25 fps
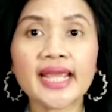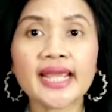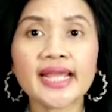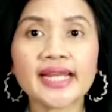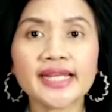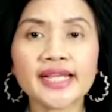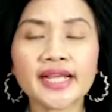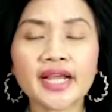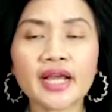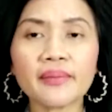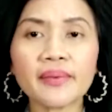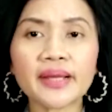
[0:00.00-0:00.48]

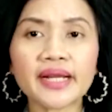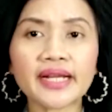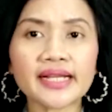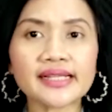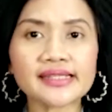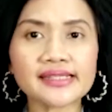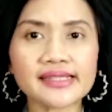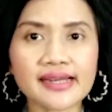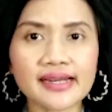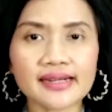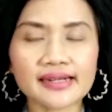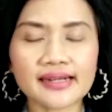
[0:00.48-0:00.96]
dikabarkan
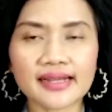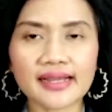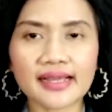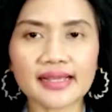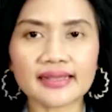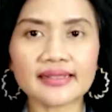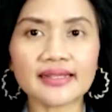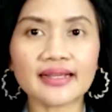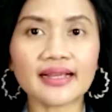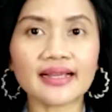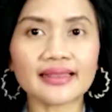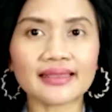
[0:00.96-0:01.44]
sedang
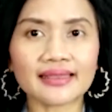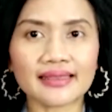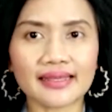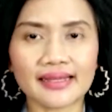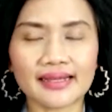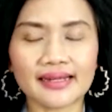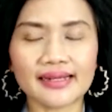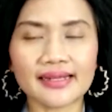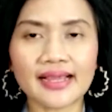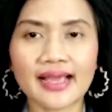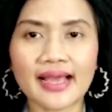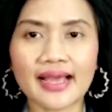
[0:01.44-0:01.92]
dekat dengan
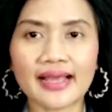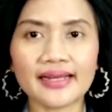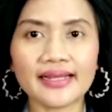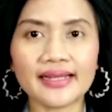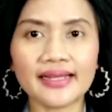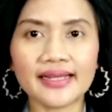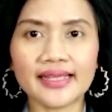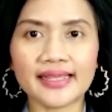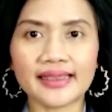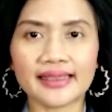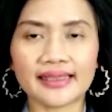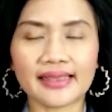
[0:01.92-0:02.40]
Tarik
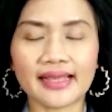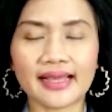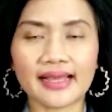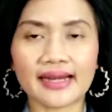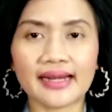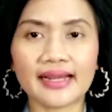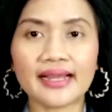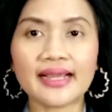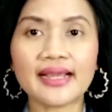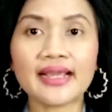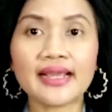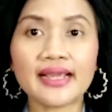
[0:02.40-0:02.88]
Halilintar.